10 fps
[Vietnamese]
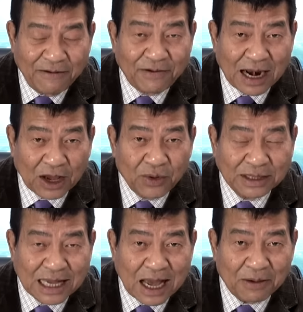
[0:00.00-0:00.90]
và là quốc
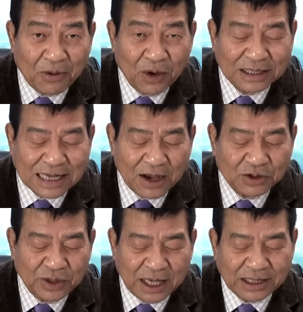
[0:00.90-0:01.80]
gia Hồi giáo
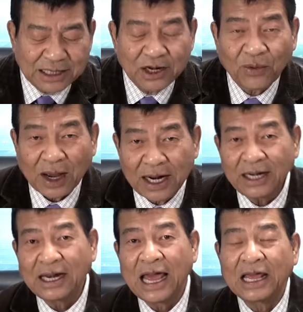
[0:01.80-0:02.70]
duy nhất trên quả
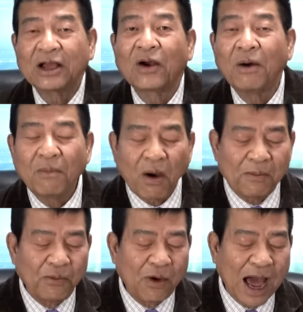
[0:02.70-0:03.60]
đất này có
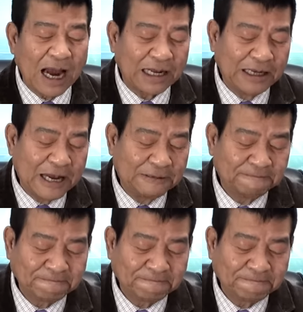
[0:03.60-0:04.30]
bom hạt nhân.